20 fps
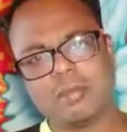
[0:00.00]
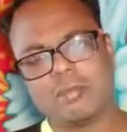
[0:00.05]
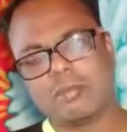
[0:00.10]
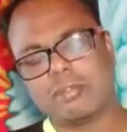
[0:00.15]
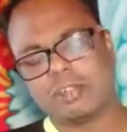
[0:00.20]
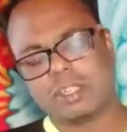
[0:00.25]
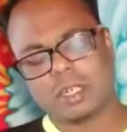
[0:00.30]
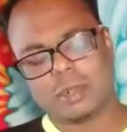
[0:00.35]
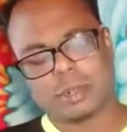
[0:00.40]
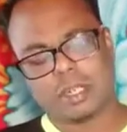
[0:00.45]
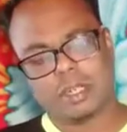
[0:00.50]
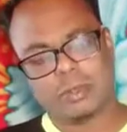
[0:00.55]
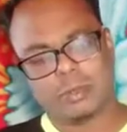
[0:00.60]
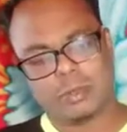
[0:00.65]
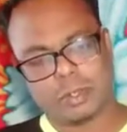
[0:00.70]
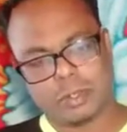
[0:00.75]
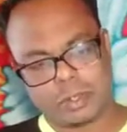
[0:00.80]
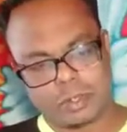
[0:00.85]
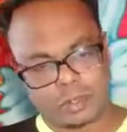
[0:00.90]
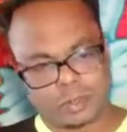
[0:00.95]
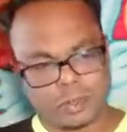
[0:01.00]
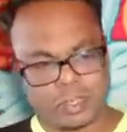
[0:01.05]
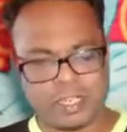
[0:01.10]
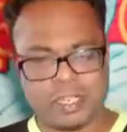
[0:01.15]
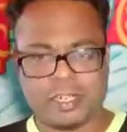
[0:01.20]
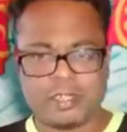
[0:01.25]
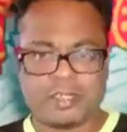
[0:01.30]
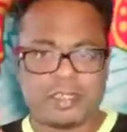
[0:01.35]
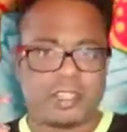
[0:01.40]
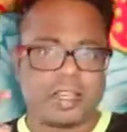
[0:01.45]
மூன்றாம் நாளில் உயிரோடு கூட
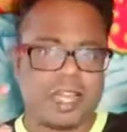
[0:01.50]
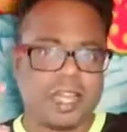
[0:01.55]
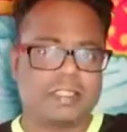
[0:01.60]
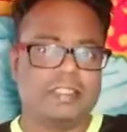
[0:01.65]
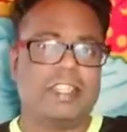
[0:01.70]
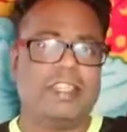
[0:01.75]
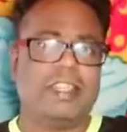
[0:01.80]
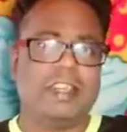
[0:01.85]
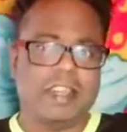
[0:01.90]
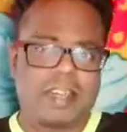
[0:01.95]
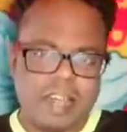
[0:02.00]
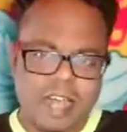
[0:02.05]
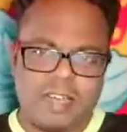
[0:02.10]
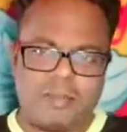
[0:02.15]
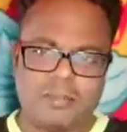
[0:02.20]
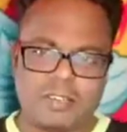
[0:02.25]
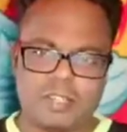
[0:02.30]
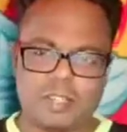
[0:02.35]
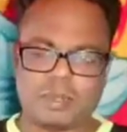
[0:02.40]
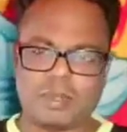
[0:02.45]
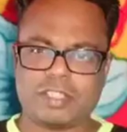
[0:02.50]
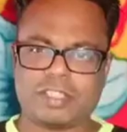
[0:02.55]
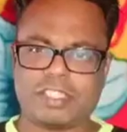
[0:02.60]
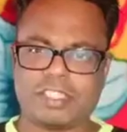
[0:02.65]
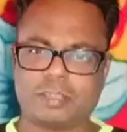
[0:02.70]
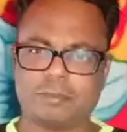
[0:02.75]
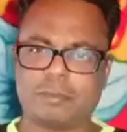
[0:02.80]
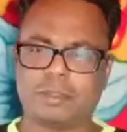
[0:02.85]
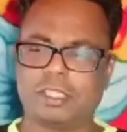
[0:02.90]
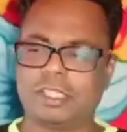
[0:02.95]
இருந்தார் அதை நான்
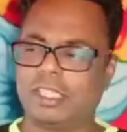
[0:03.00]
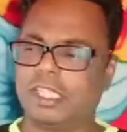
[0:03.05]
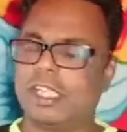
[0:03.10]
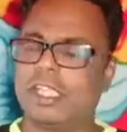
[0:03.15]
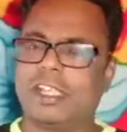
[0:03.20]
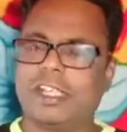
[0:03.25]
விசுவாசிக்கும் போது